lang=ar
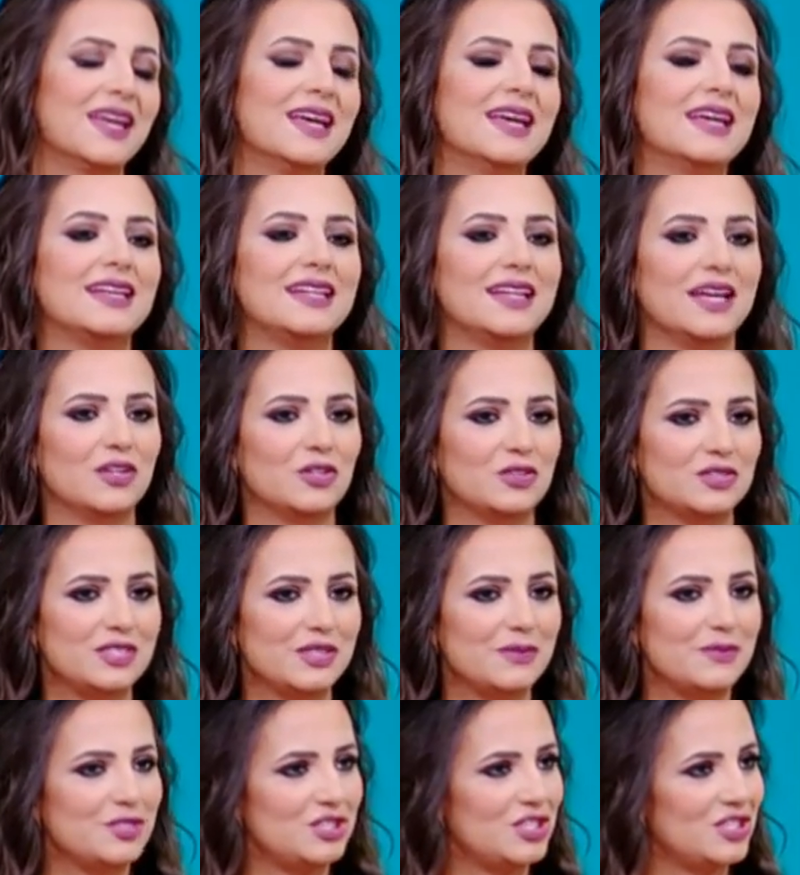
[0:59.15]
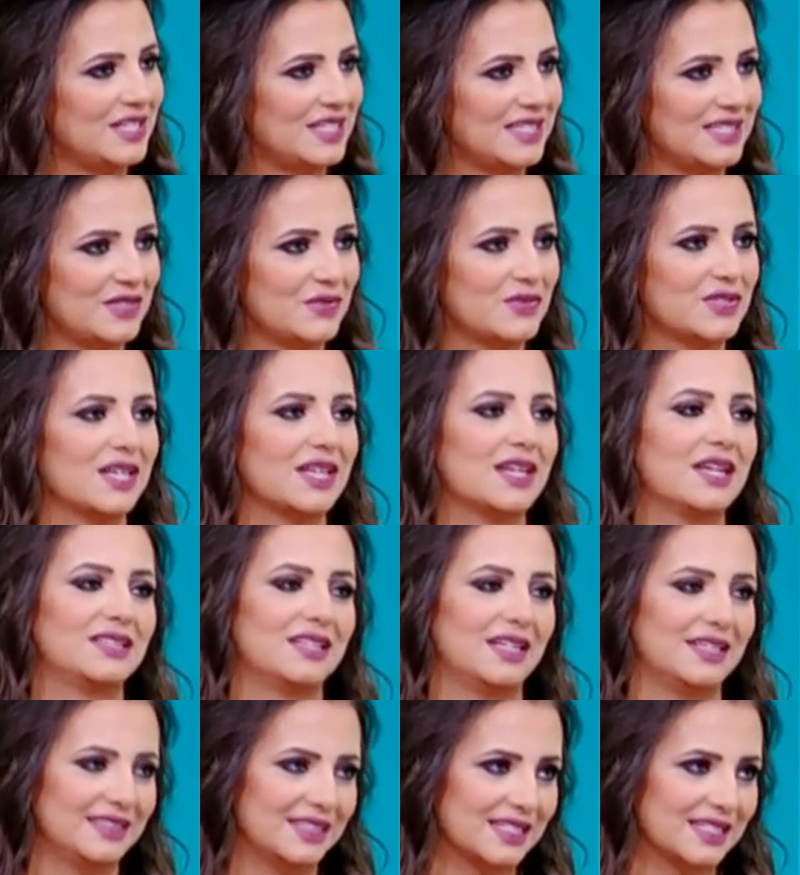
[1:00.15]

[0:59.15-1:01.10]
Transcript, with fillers: حلو لانه كثير بيجينا استفسارات عن